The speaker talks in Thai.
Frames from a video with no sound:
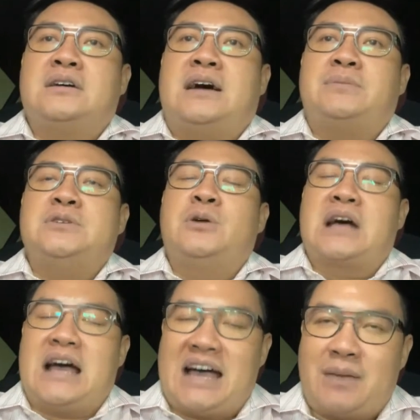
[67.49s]
นะครับคือ
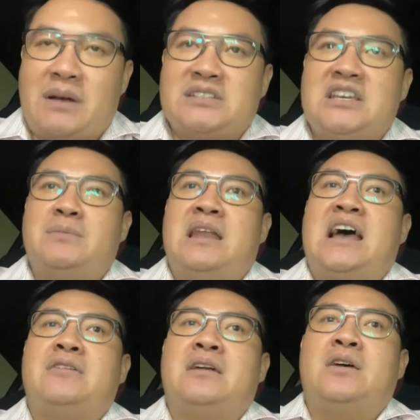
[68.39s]
ว่าขายบัญชีไป
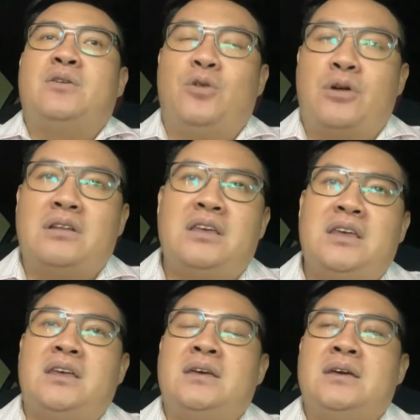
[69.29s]
แล้วเนี่ยแล้วคน
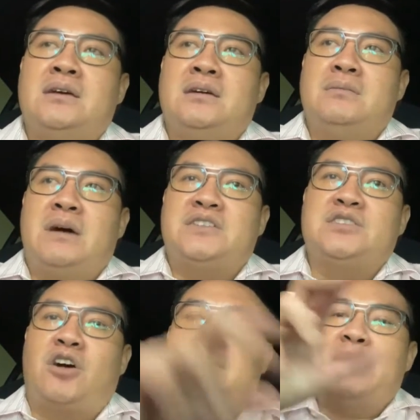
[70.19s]
ที่มา
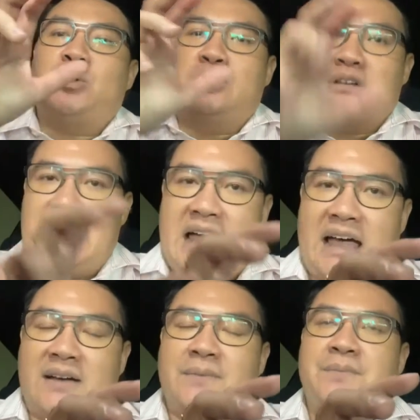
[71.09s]
ซื้อต่อก็เป็นคนก
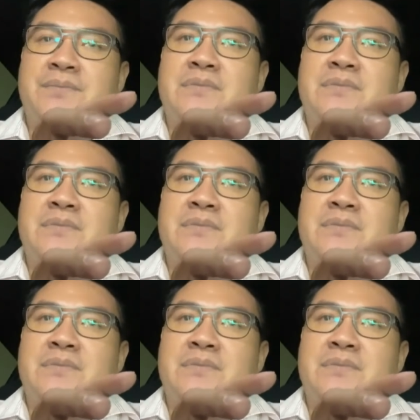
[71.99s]
ลาง